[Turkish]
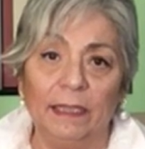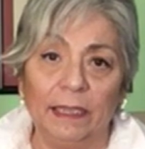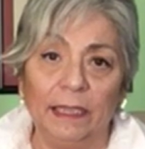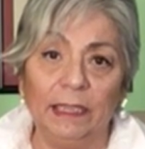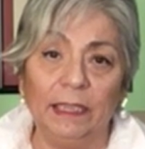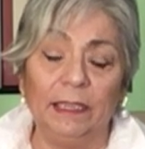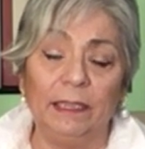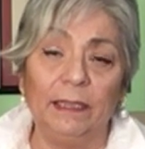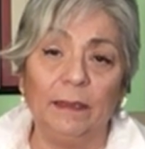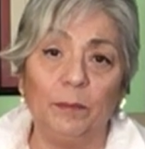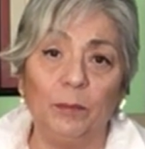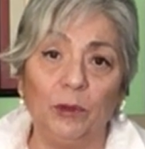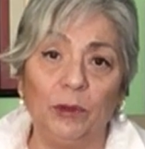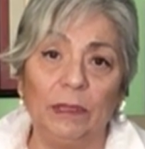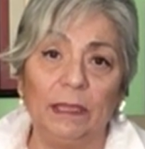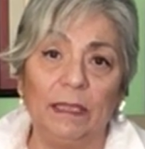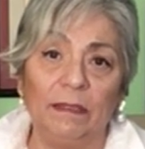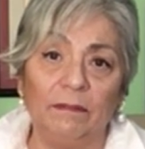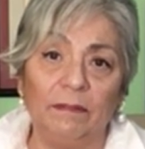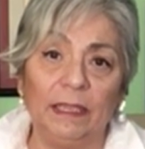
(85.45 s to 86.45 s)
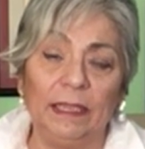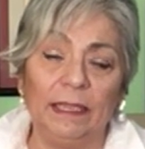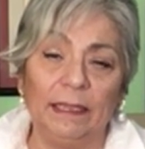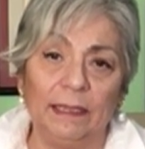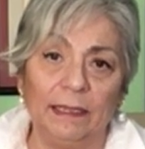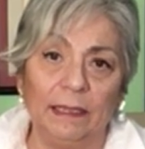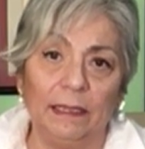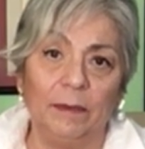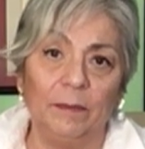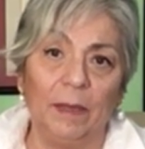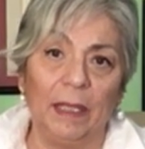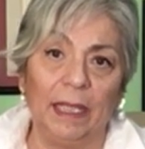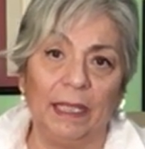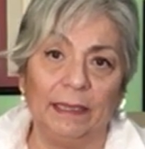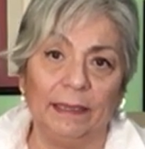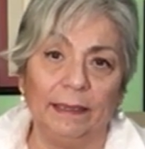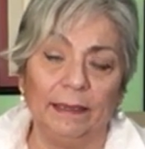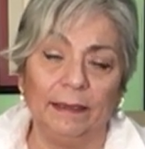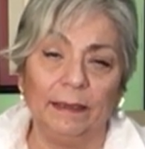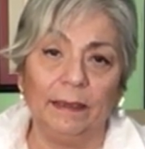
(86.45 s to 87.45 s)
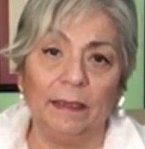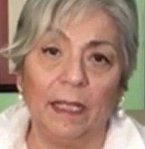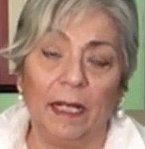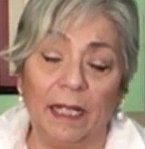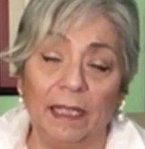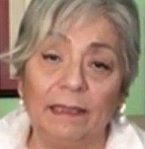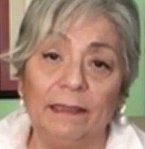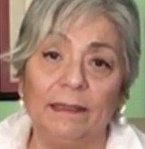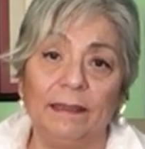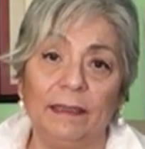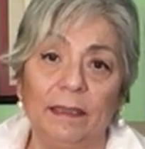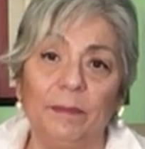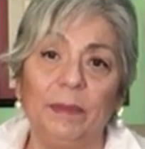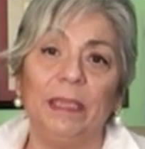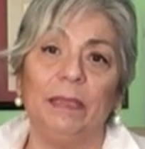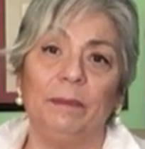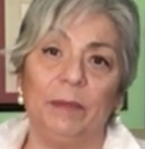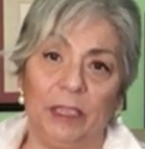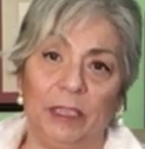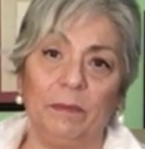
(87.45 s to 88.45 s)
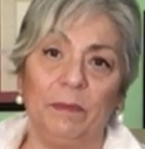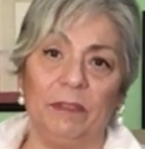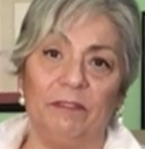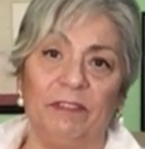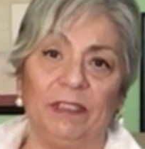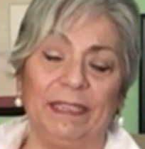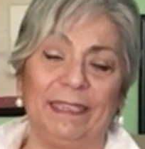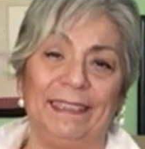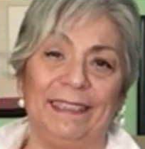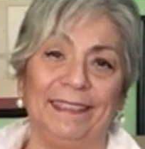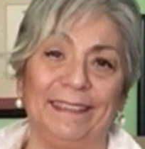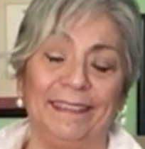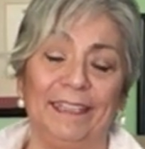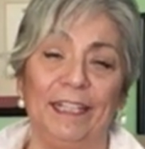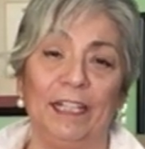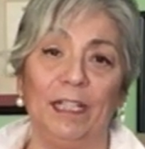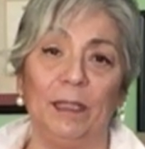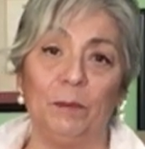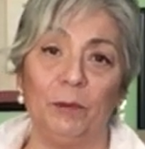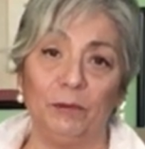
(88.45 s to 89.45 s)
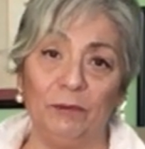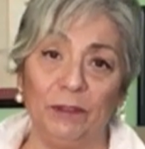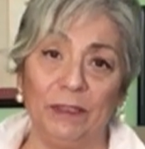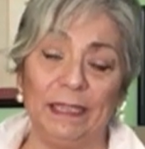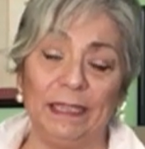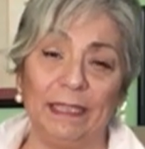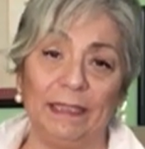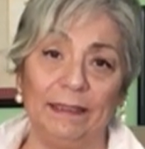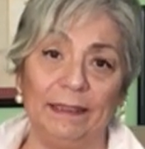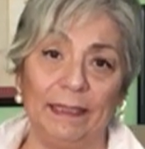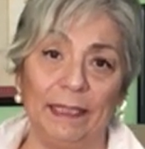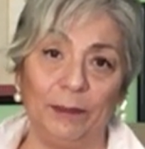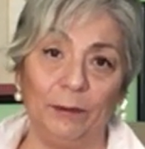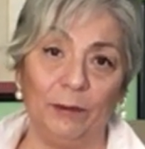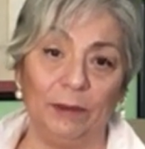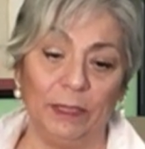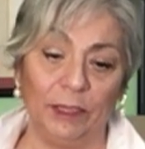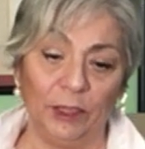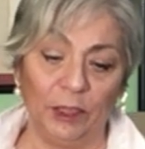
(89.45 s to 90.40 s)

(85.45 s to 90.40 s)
İşte bu travmatik kırılma anı aslında bizim için bir fırsat. Bu fırsattan yola